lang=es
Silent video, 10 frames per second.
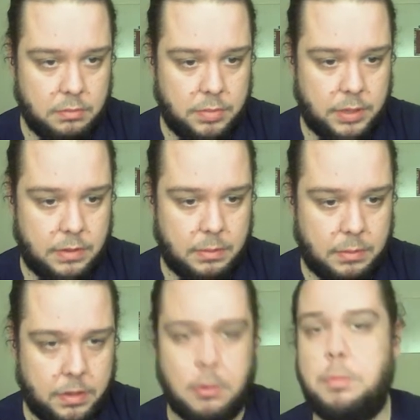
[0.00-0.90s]
Pero vamos,
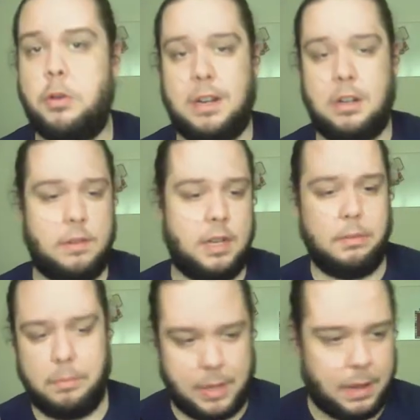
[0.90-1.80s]
podemos probarlo, ¿vale?
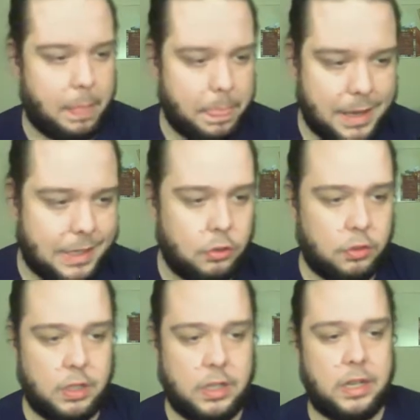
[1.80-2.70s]
Bien, el caso
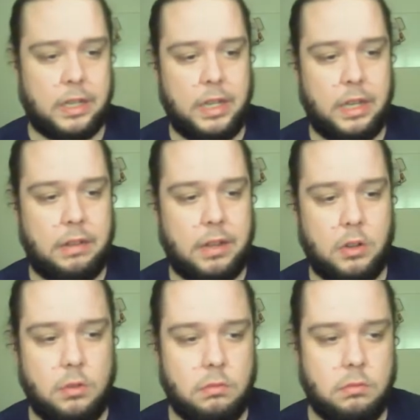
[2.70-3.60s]
es tener aquí
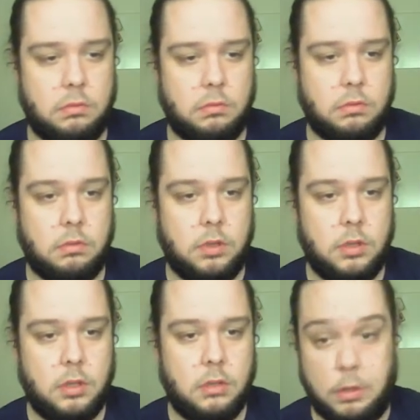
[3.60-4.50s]
abajo un,
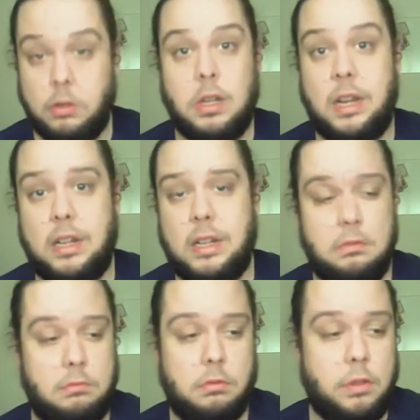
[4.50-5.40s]
bueno, que en el,
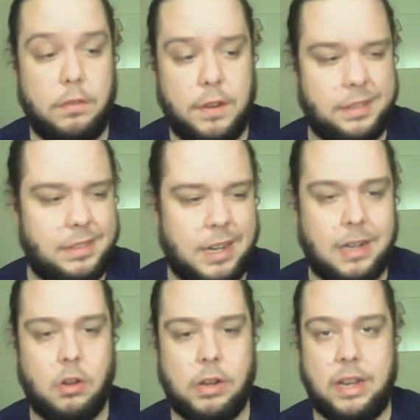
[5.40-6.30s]
un ruido fractal,
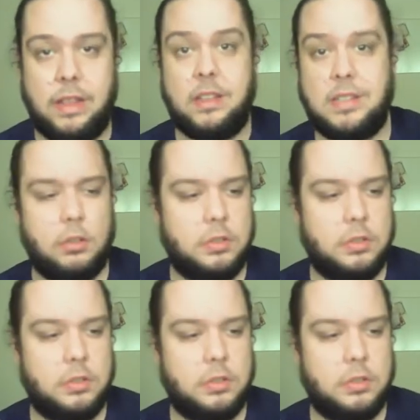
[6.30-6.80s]
algo que le dé esa